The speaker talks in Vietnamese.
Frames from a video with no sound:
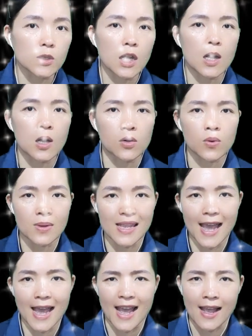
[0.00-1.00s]
cho cụ
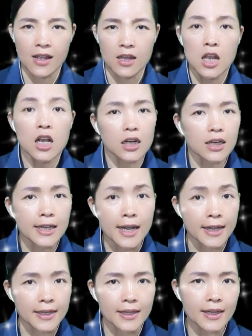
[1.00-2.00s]
nhà, người
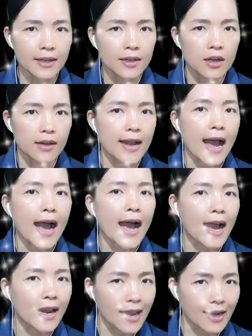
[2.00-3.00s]
ấy
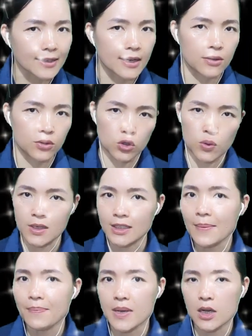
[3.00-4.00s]
đã lắc đầu rồi
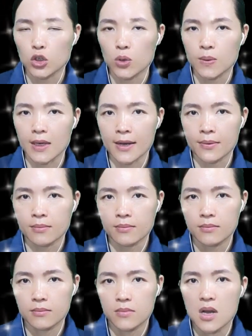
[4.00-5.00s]
chép miệng đủ kiểu.
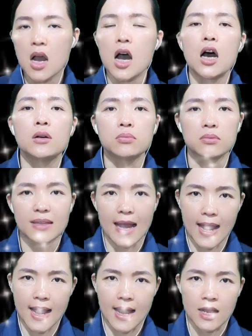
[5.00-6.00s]
Ông
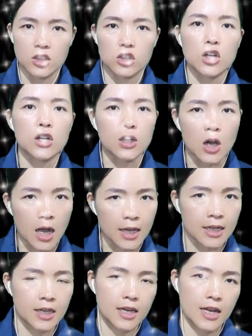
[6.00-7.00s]
ta cho gọi
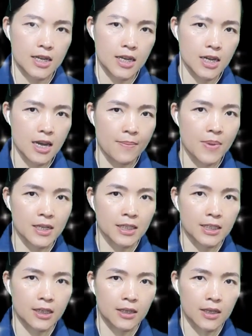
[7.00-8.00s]
đấy là bệnh
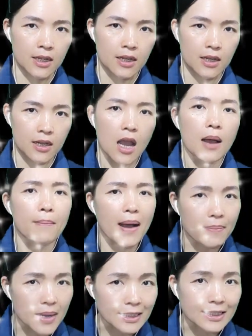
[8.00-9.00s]
trời,
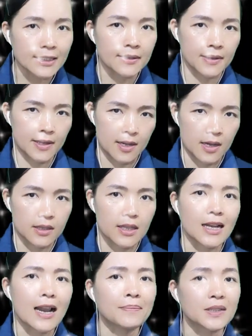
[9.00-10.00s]
mà bệnh trời
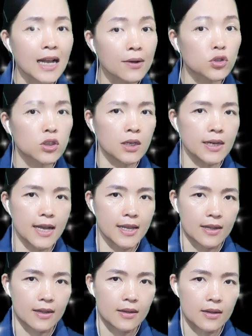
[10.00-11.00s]
thì làm sao chữa đây?